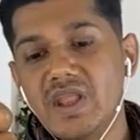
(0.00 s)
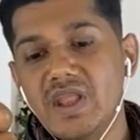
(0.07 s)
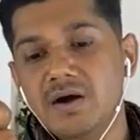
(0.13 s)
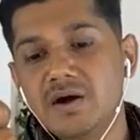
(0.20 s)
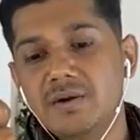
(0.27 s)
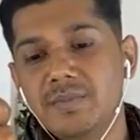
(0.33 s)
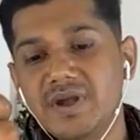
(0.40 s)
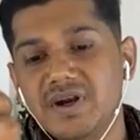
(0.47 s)

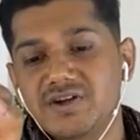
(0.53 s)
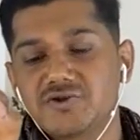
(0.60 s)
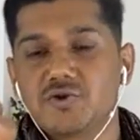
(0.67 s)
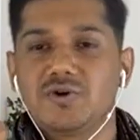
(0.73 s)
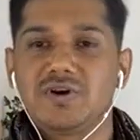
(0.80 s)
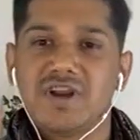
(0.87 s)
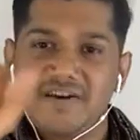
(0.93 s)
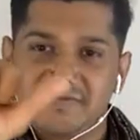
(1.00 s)
uh, मेरा जो
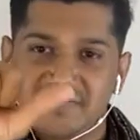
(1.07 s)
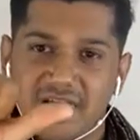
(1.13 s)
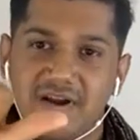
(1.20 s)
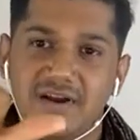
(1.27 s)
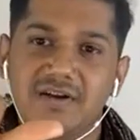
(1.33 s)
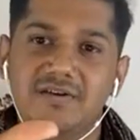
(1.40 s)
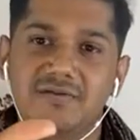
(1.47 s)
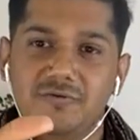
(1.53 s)
लेफ्ट है
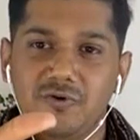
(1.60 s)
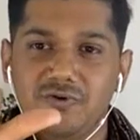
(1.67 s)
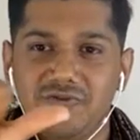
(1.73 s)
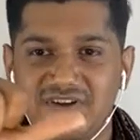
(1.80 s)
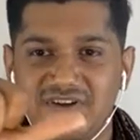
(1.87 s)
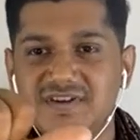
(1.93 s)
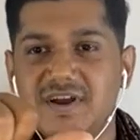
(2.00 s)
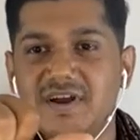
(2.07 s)
वो
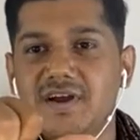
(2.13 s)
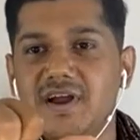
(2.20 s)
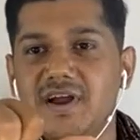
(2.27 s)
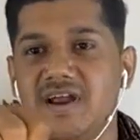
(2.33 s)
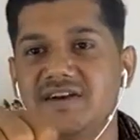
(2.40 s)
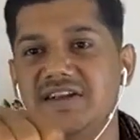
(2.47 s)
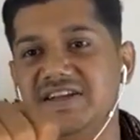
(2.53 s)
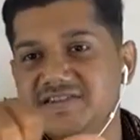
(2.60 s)
वेस्ट है
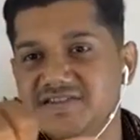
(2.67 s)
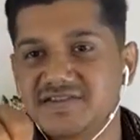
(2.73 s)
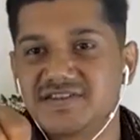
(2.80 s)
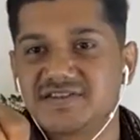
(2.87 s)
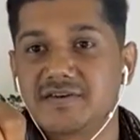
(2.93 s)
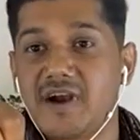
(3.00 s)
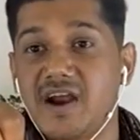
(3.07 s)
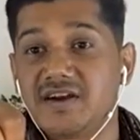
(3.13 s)
एंड ईस्ट
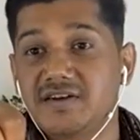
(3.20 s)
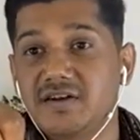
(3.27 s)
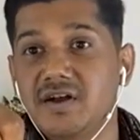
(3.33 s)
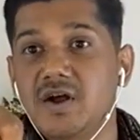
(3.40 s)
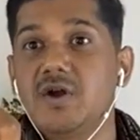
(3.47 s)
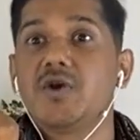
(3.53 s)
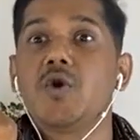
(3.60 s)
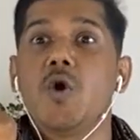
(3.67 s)
इज राइट
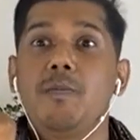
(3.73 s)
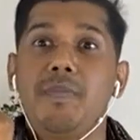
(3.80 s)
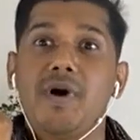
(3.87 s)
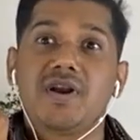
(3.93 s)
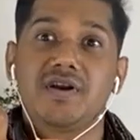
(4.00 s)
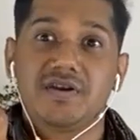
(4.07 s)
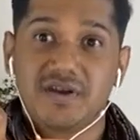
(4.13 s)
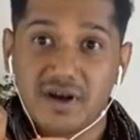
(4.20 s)
नो
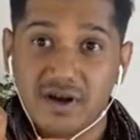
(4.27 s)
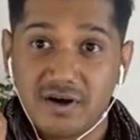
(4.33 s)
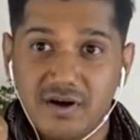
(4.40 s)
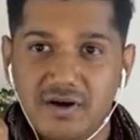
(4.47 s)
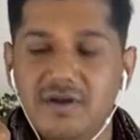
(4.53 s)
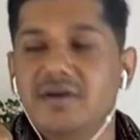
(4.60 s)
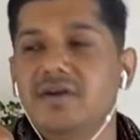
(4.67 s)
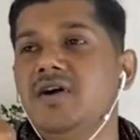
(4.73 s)
पन
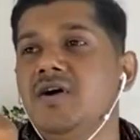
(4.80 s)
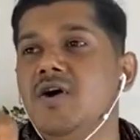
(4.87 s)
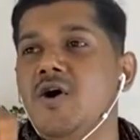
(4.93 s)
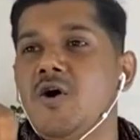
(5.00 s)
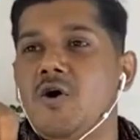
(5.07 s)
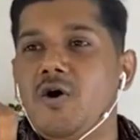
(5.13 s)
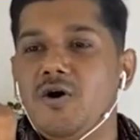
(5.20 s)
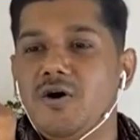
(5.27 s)
इंटेंडेड
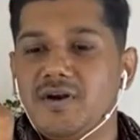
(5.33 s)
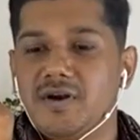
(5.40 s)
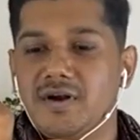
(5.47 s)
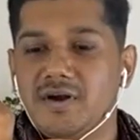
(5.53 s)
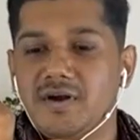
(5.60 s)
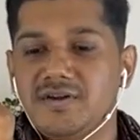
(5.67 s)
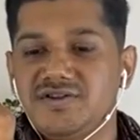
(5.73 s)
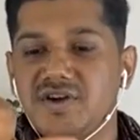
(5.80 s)
और
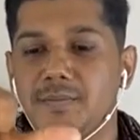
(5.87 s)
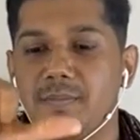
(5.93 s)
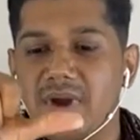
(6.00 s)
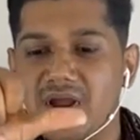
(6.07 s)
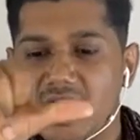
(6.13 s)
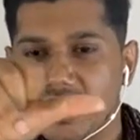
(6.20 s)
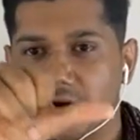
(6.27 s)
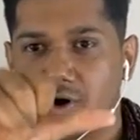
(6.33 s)
uh, जब
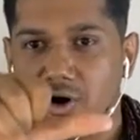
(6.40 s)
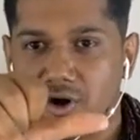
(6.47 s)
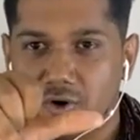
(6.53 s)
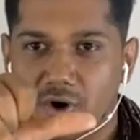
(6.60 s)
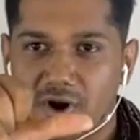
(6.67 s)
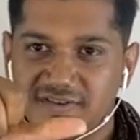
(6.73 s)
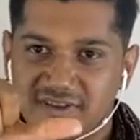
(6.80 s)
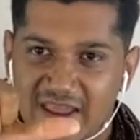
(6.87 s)
मैं
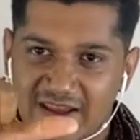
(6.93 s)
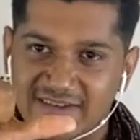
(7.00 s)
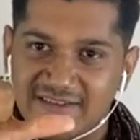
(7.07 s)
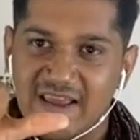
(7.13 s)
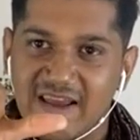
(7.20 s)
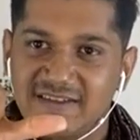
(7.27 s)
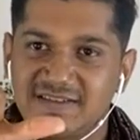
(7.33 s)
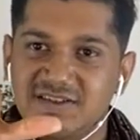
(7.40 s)
अक्रॉस एक्स
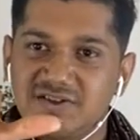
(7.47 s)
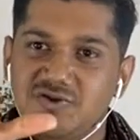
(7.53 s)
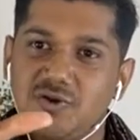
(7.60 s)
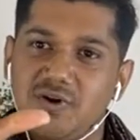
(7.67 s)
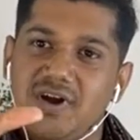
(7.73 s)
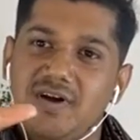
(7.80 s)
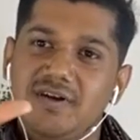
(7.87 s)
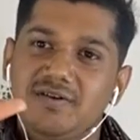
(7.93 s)
एक्सिस जो
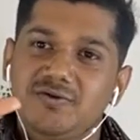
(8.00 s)
है